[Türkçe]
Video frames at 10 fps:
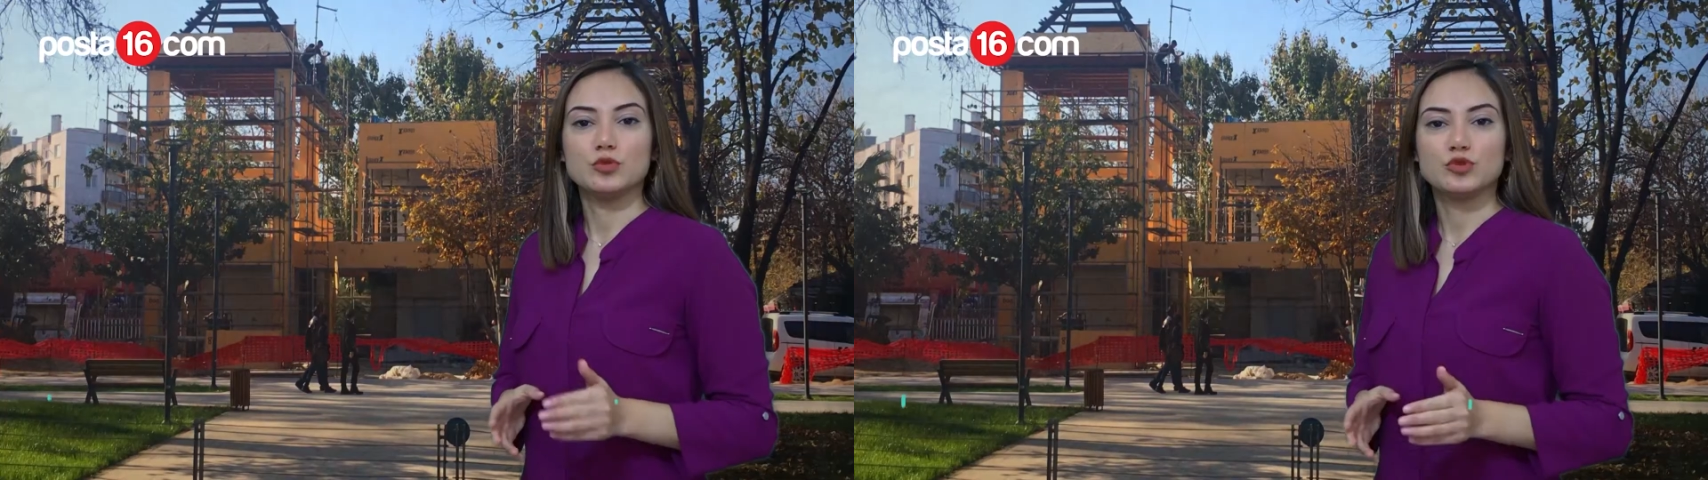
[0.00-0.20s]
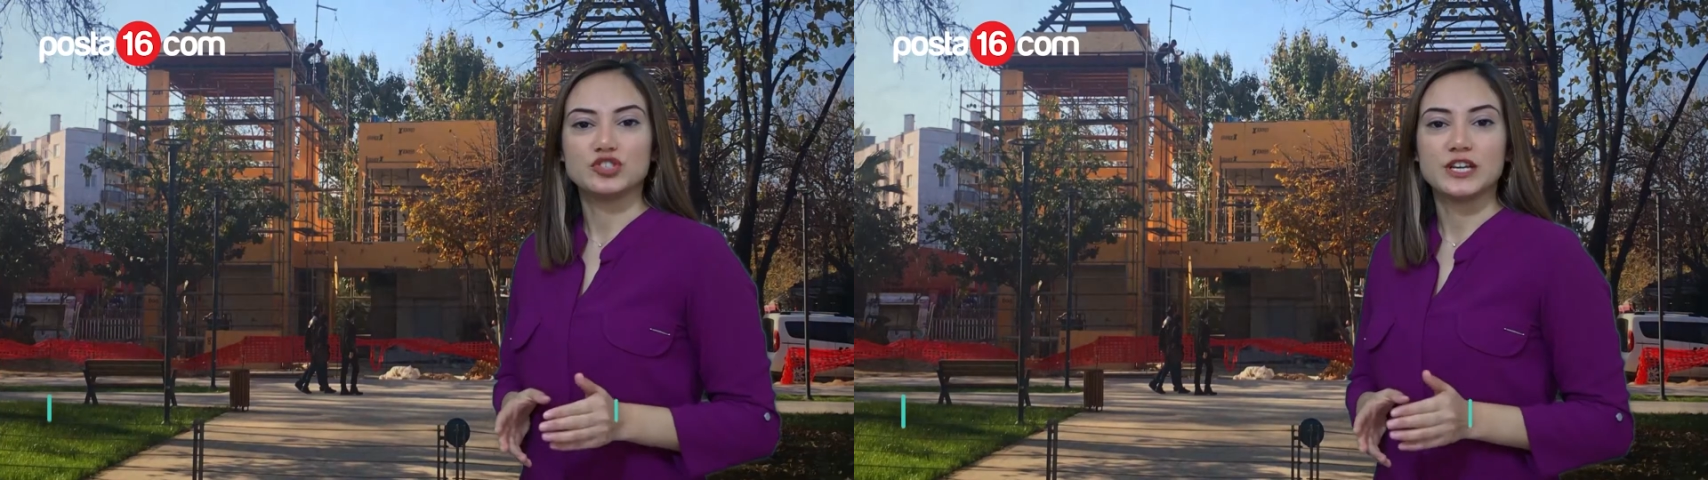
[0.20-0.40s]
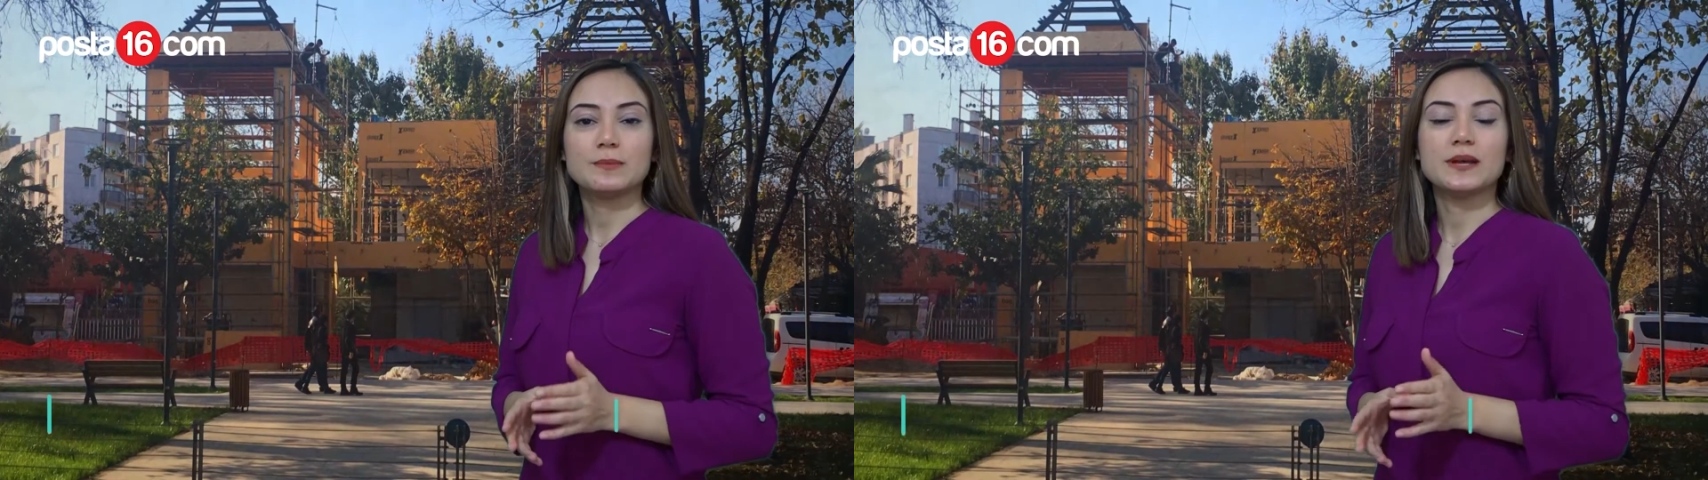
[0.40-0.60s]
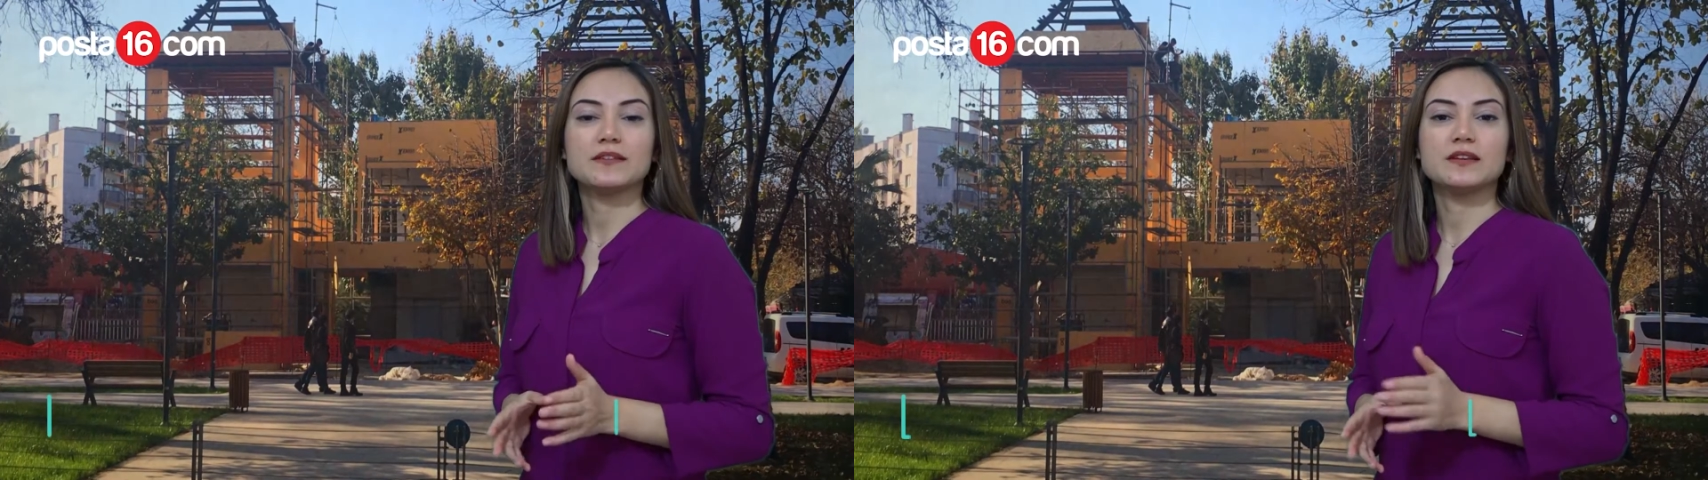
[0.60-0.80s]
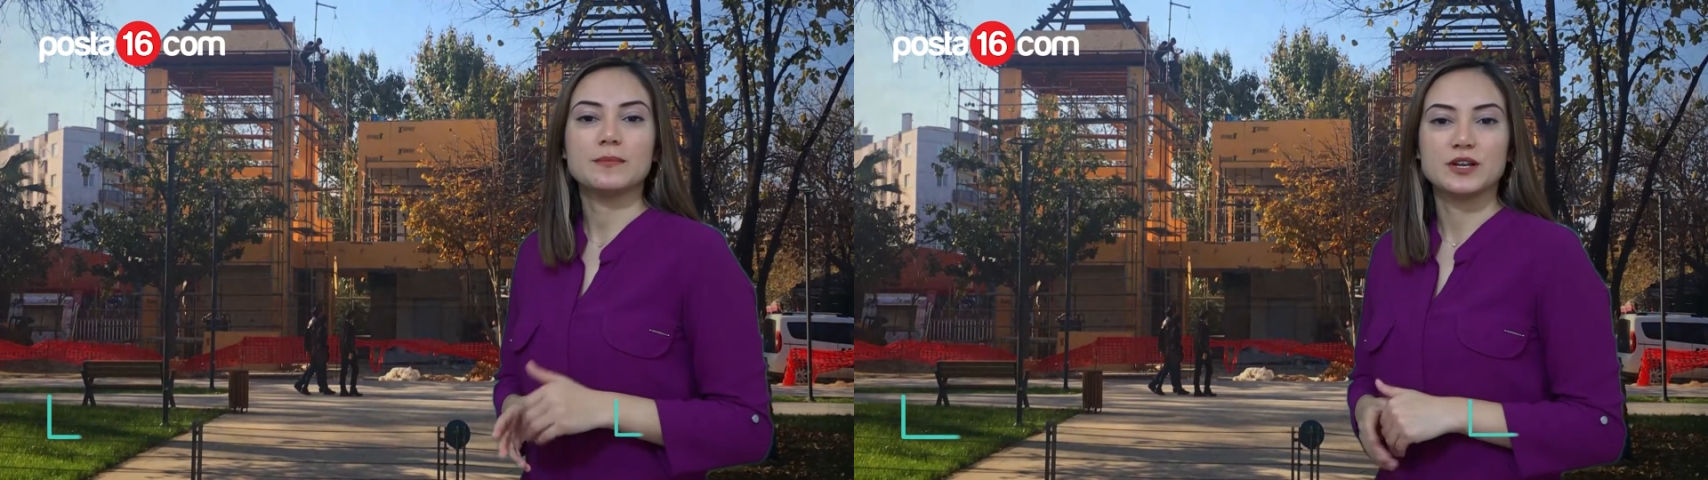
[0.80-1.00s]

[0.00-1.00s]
Büyükşehir Belediye